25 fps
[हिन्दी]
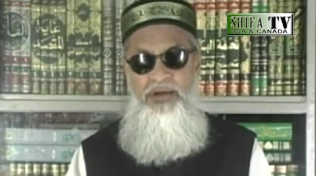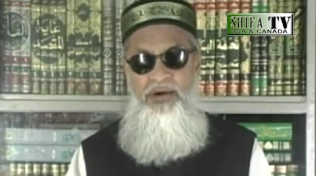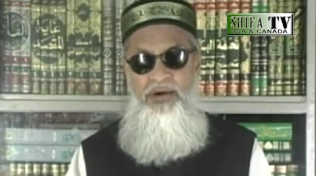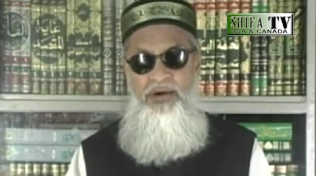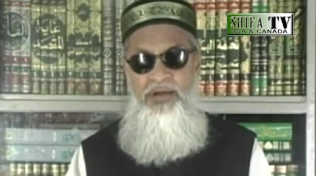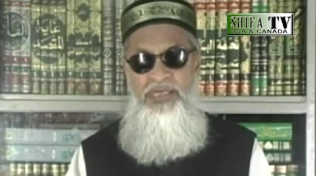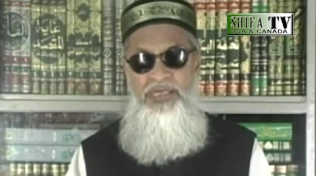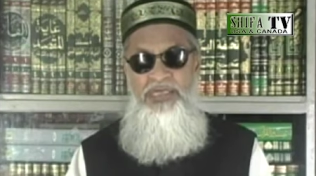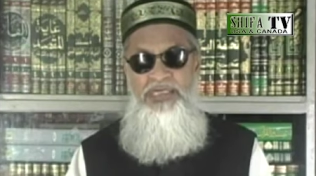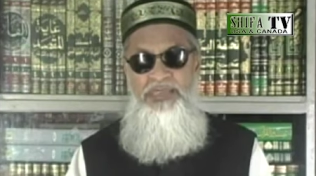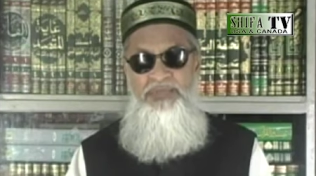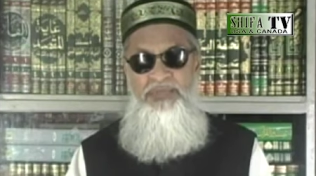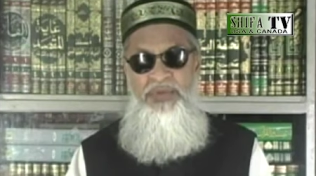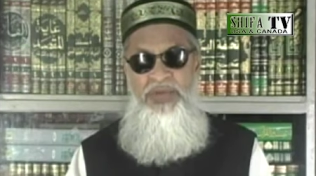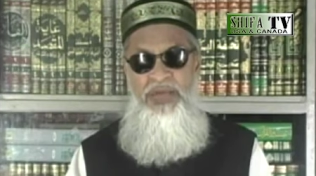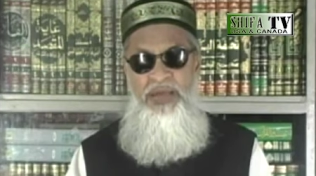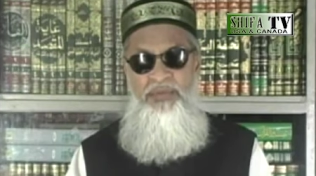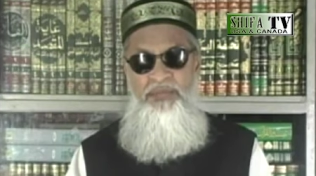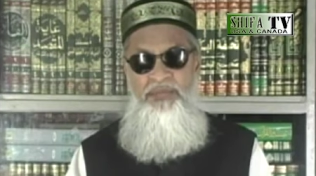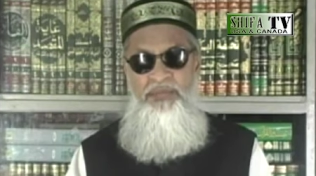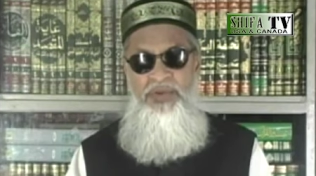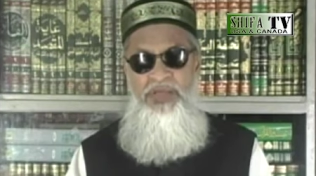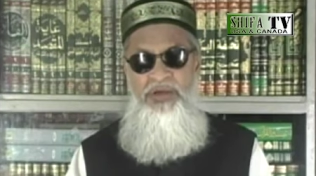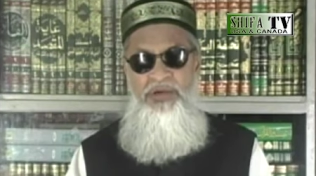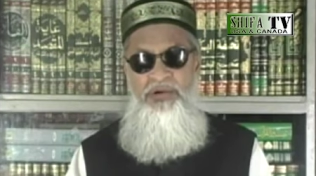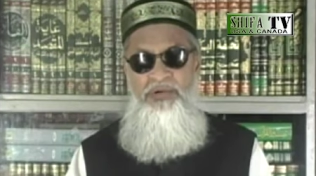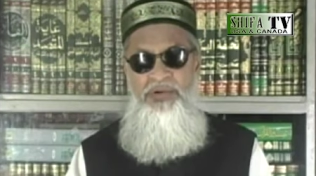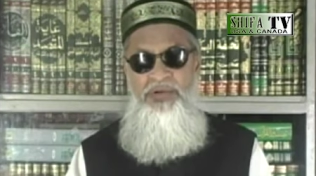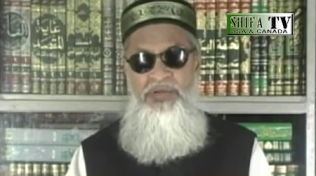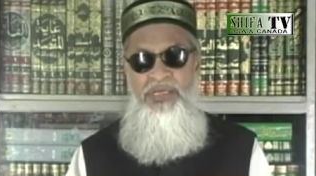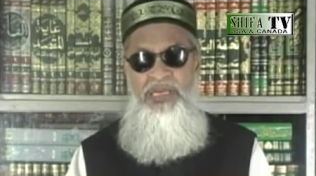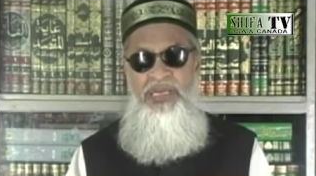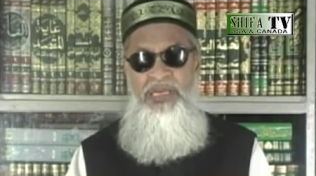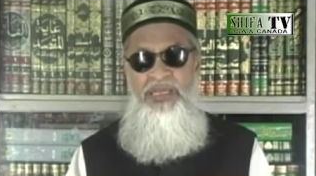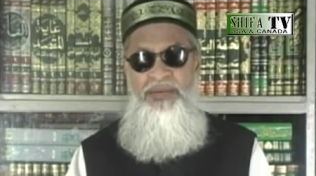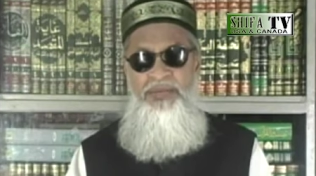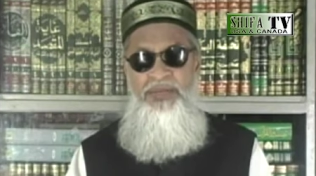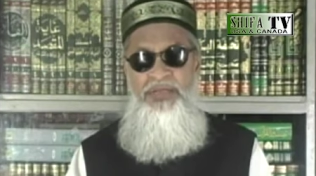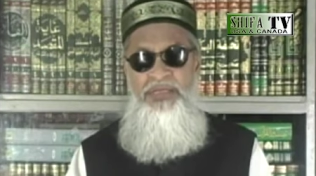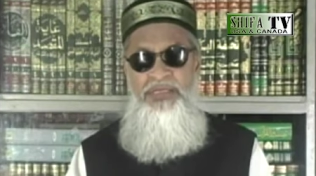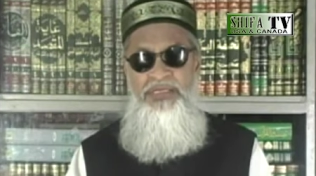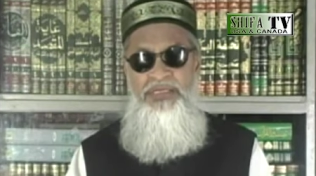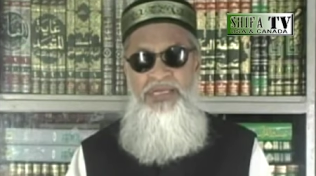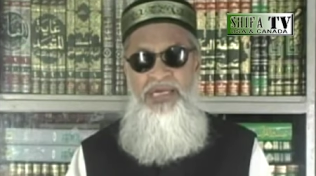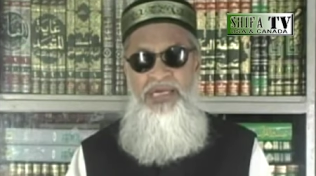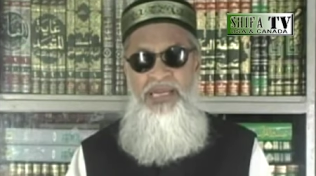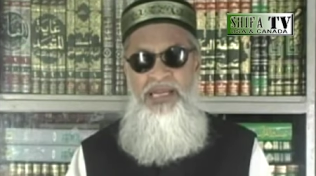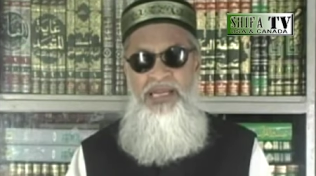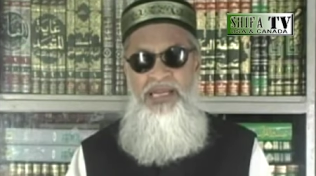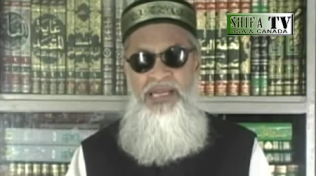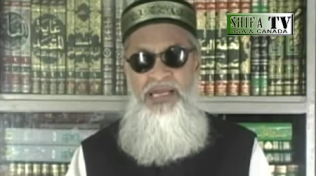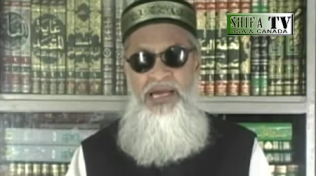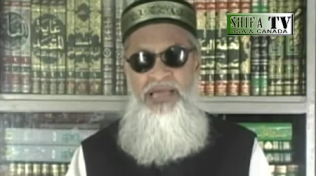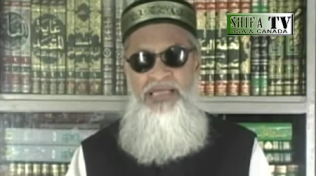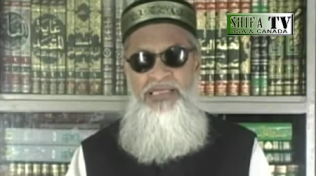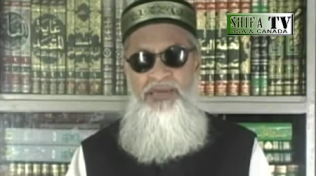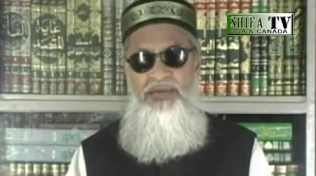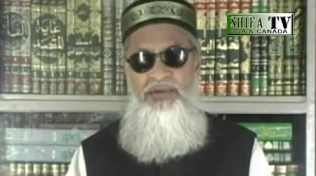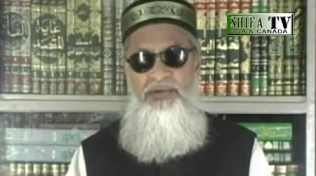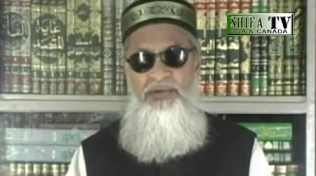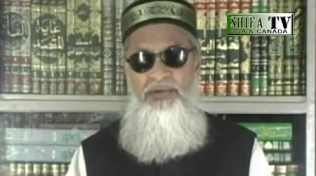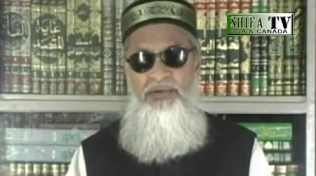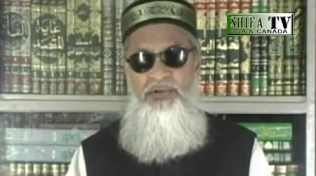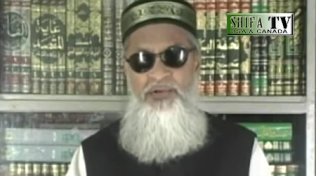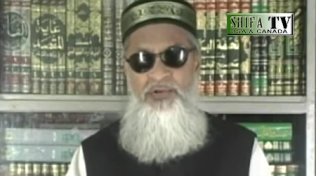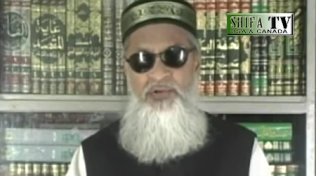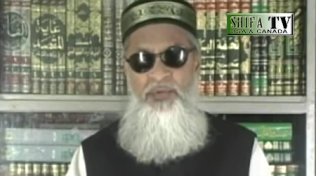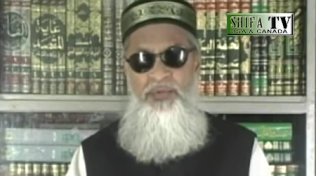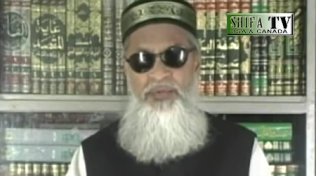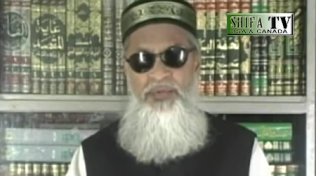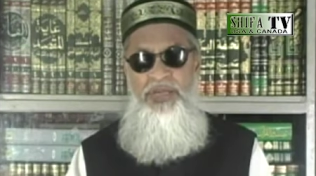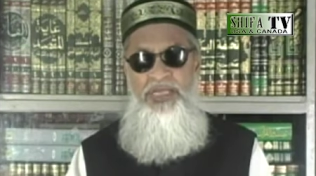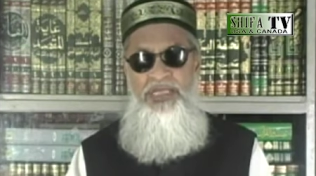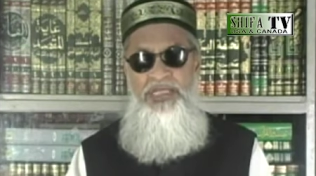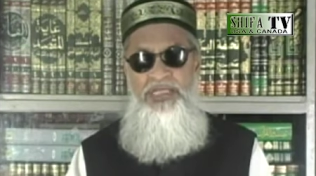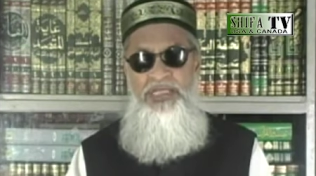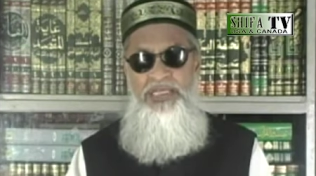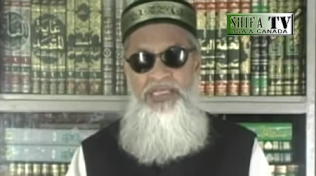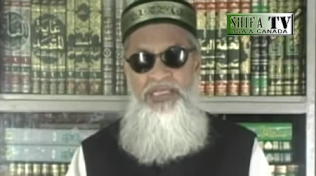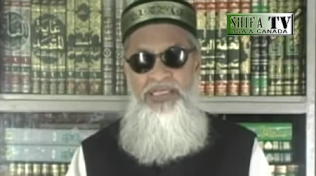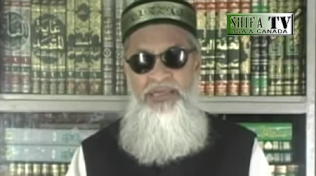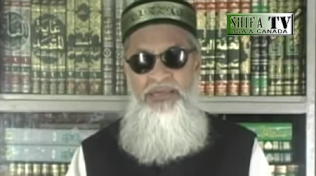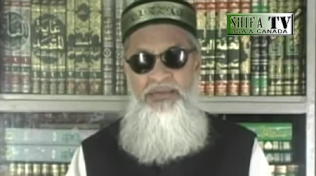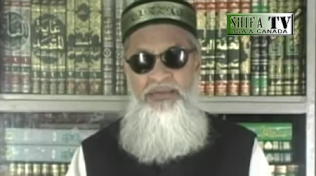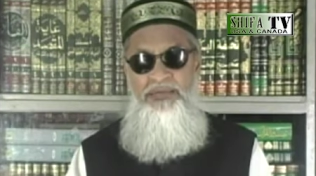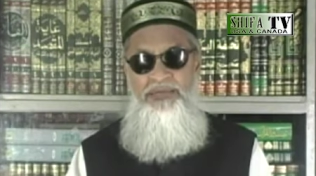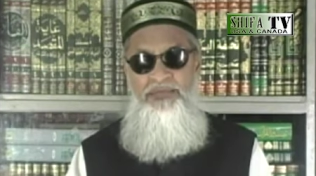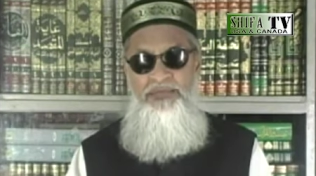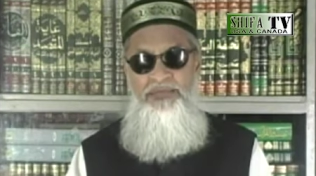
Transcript: और इसमें हमने उनके लिए भी रिस्क रखा है जिनको तुम नहीं देते